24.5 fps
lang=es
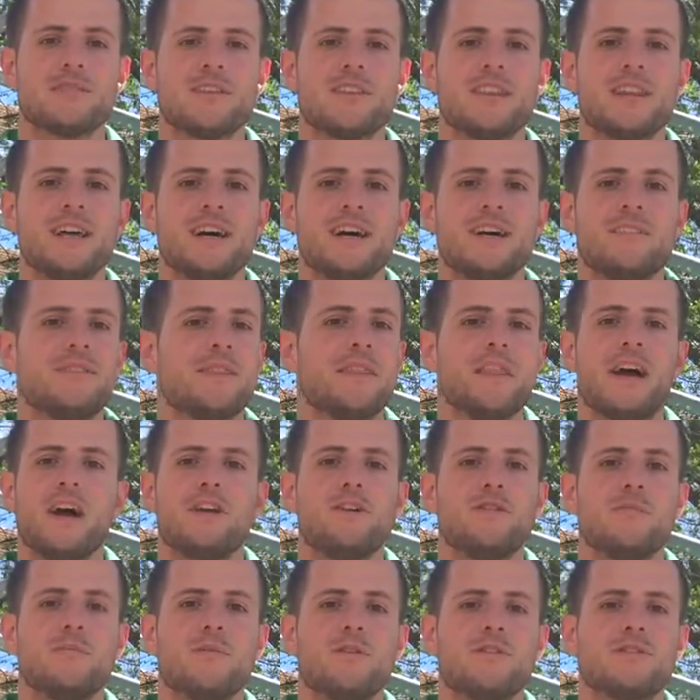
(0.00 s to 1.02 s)
vida hay
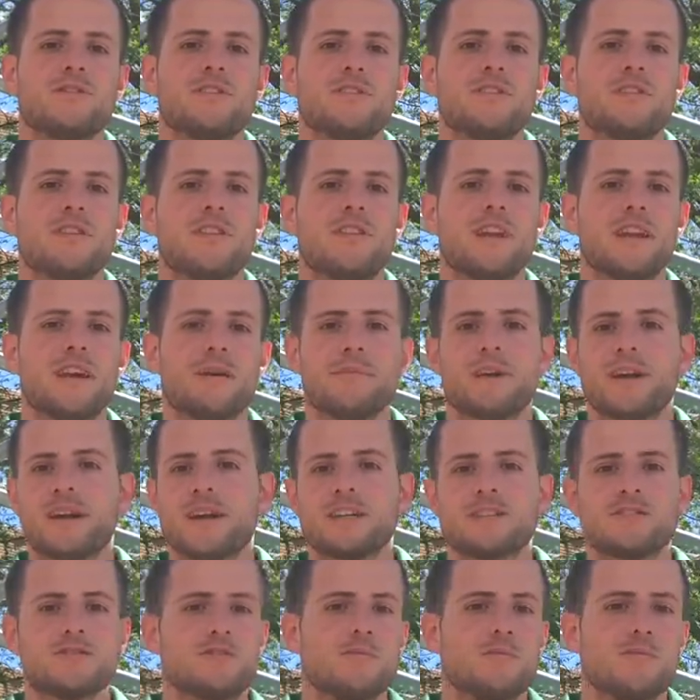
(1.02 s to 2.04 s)
un montón de
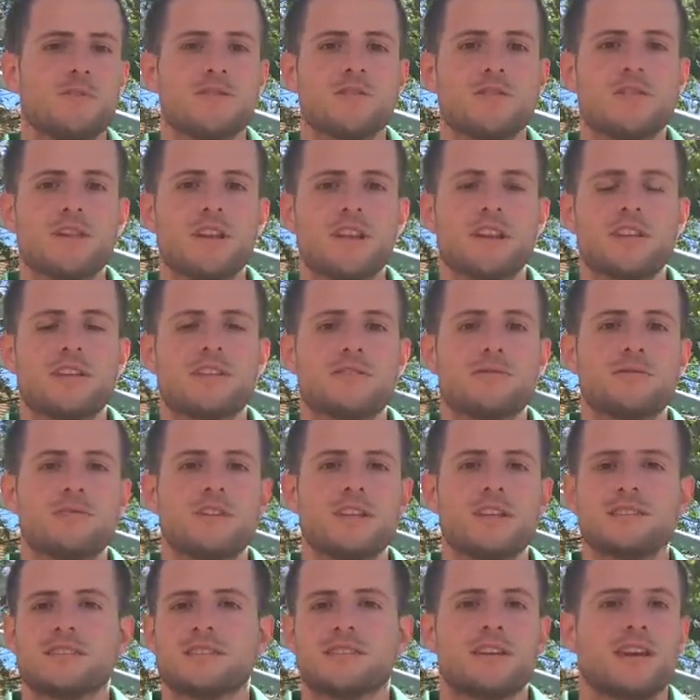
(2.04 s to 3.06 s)
dinámicas y un montón de
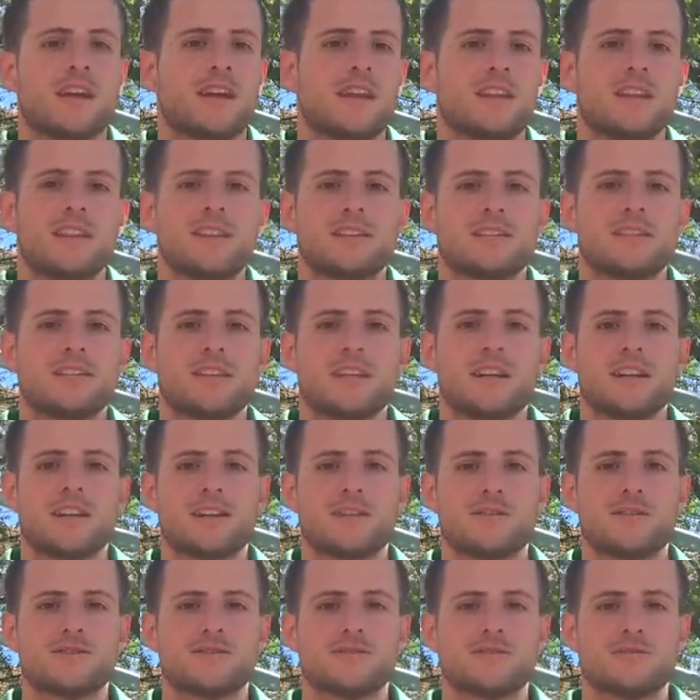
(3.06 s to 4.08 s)
actitudes que necesitan
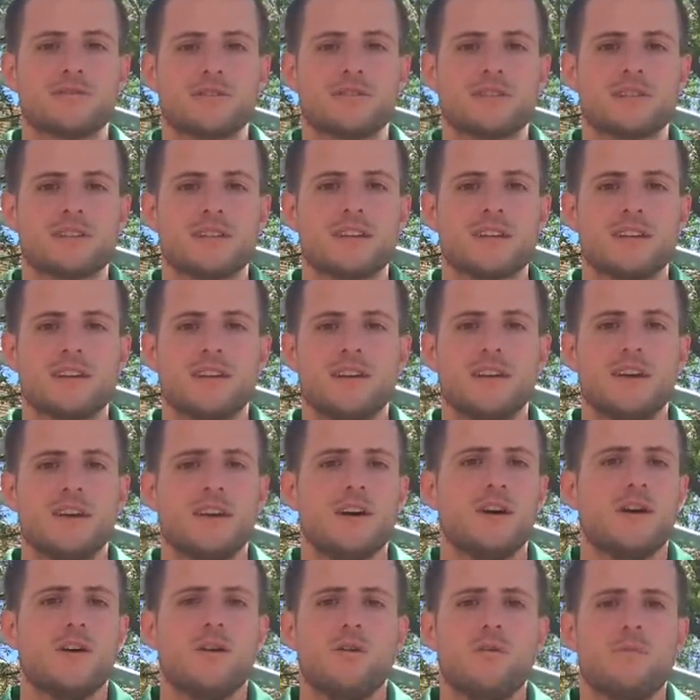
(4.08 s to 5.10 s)
reconstruirse.
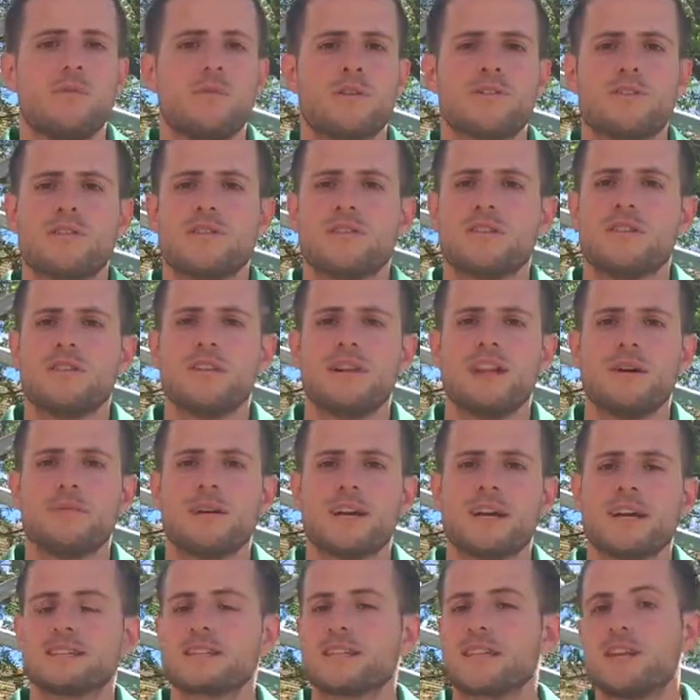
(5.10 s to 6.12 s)
Un montón de
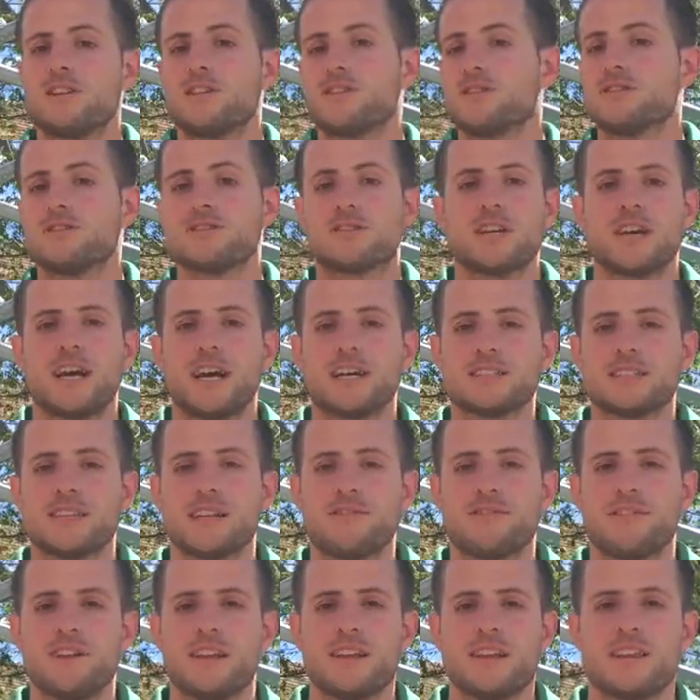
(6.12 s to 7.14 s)
dinámicas que no nos dejan ser
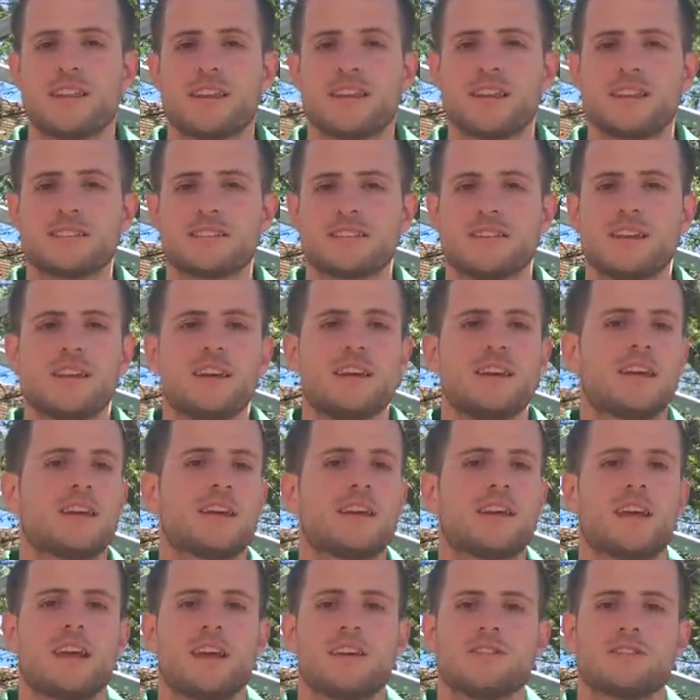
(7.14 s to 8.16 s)
felices,
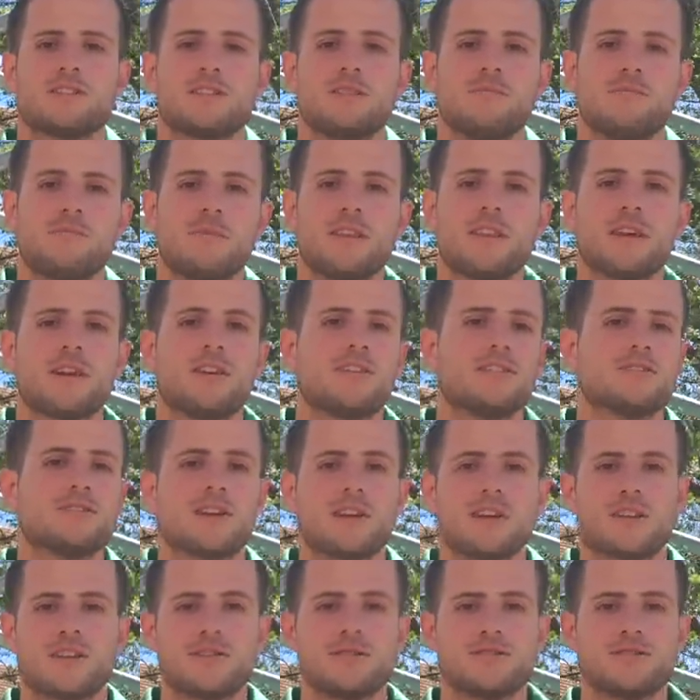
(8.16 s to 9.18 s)
que nos impiden
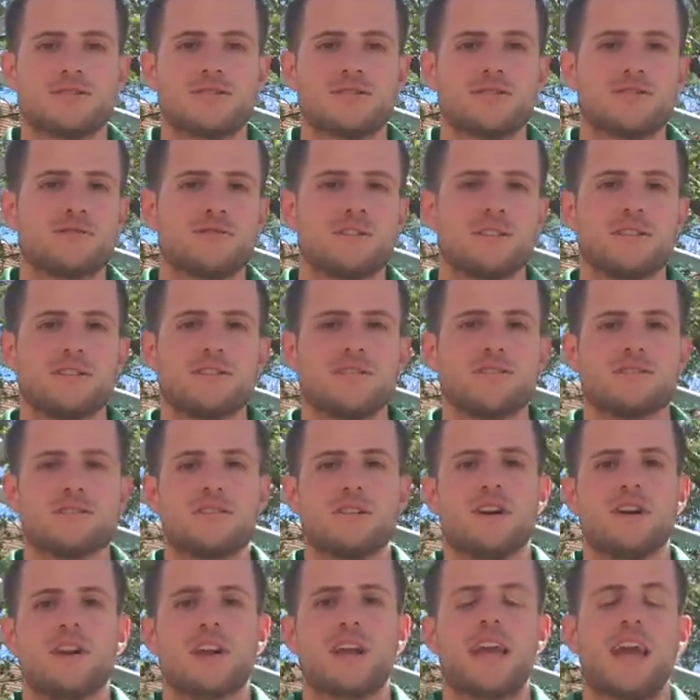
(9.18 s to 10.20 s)
conseguir nuestros sueños,
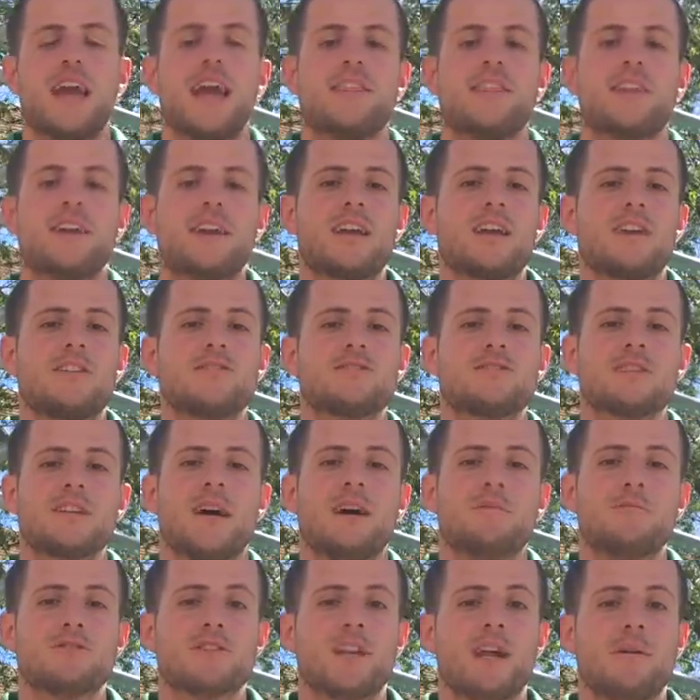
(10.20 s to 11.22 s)
que hacen que no
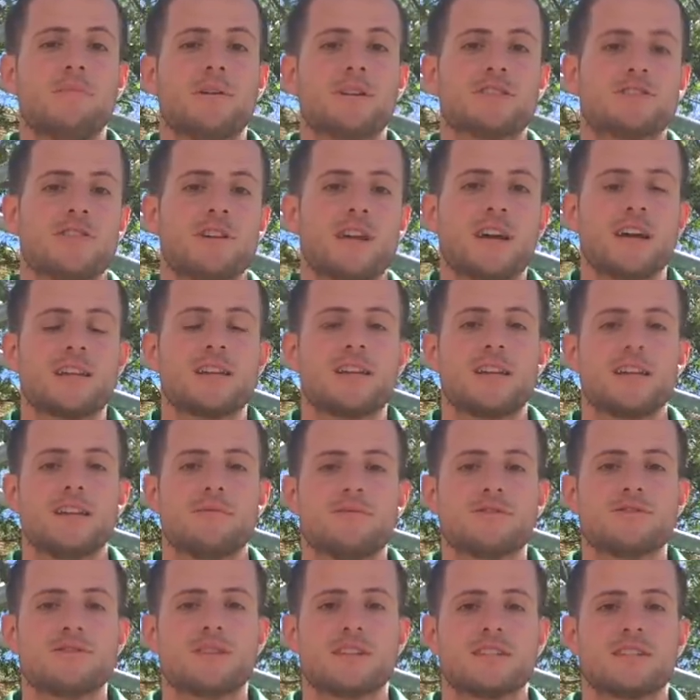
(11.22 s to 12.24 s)
seamos la persona que
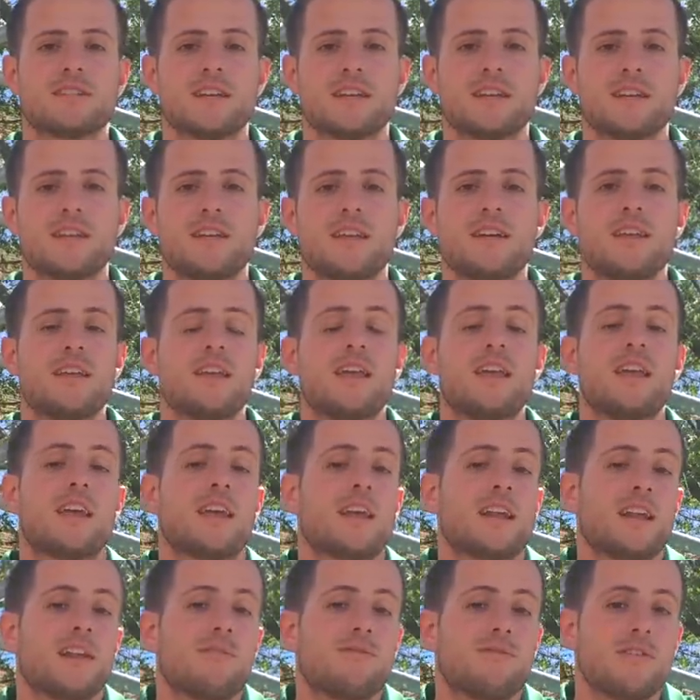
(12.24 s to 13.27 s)
tenemos que ser y que
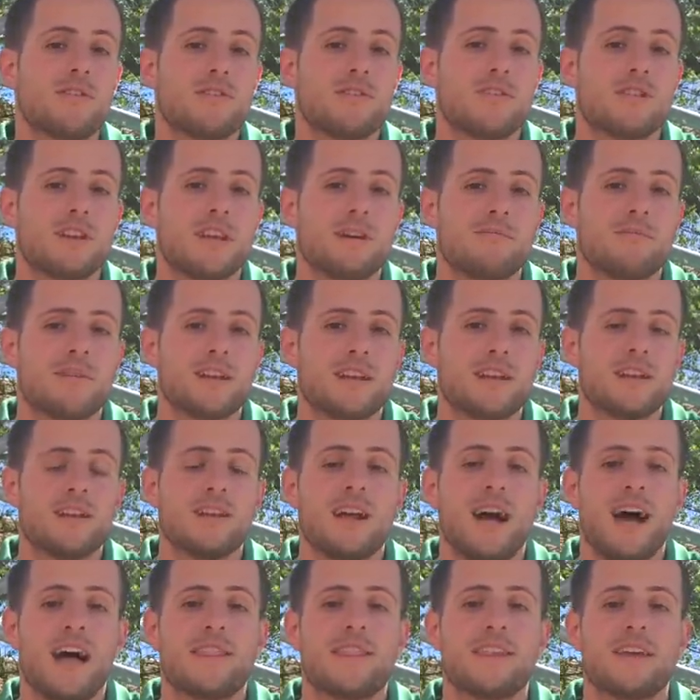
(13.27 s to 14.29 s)
en el fondo también
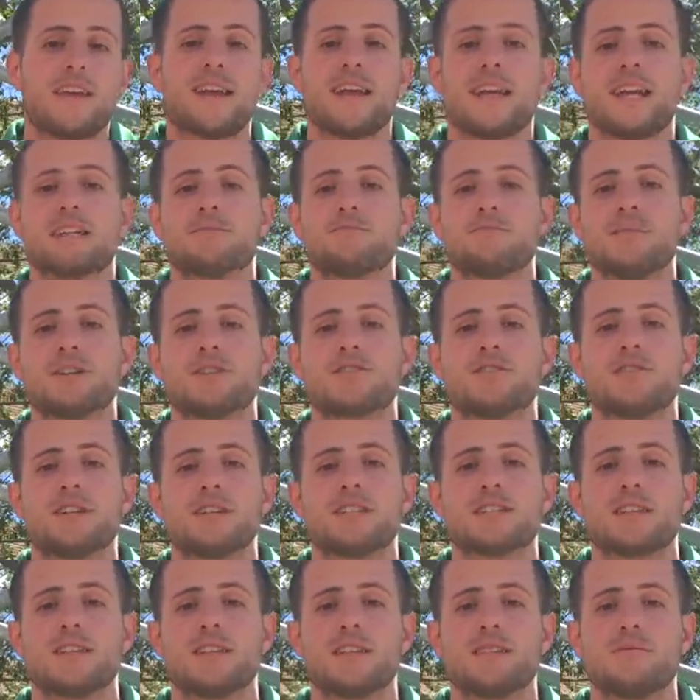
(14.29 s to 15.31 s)
hacen que las
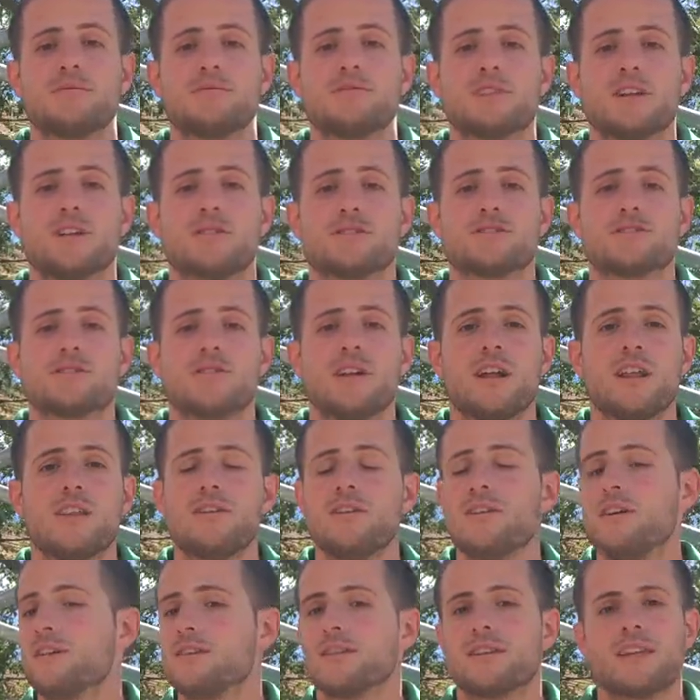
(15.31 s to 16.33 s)
personas que tenemos a nuestro lado
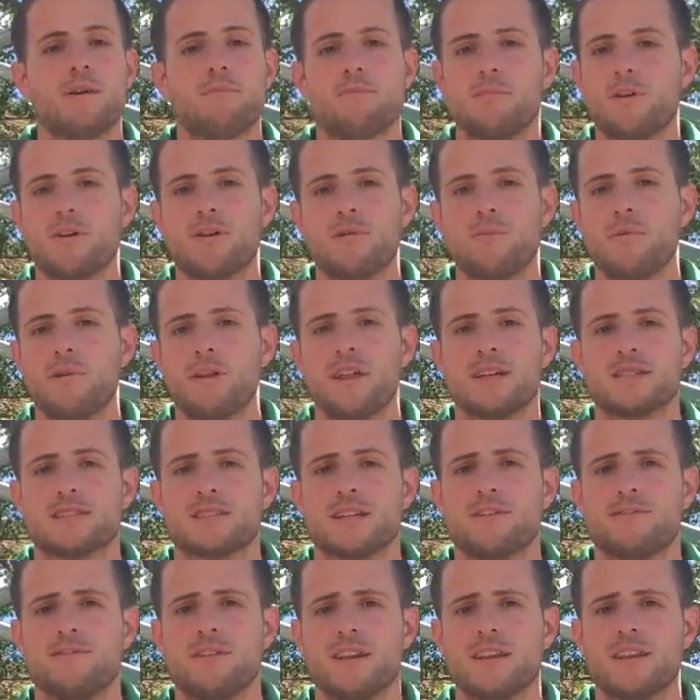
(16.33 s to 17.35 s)
tampoco puedan
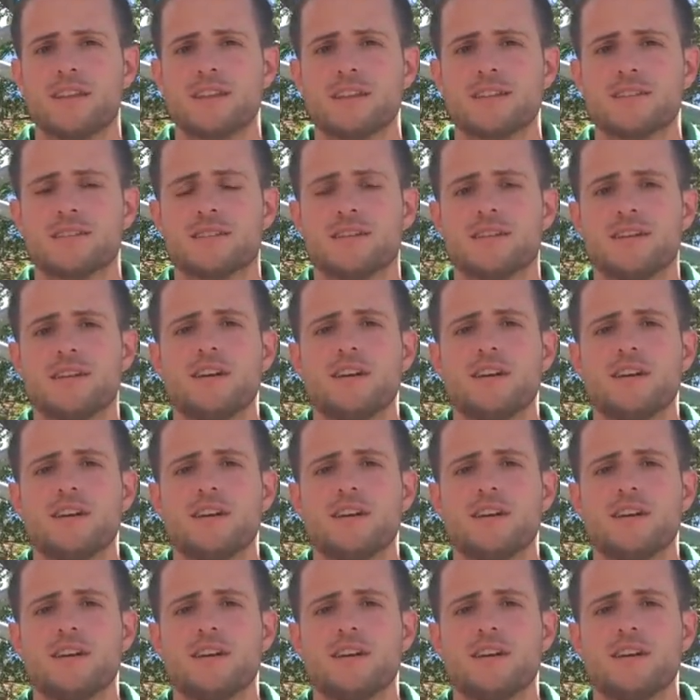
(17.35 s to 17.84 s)
ser felices.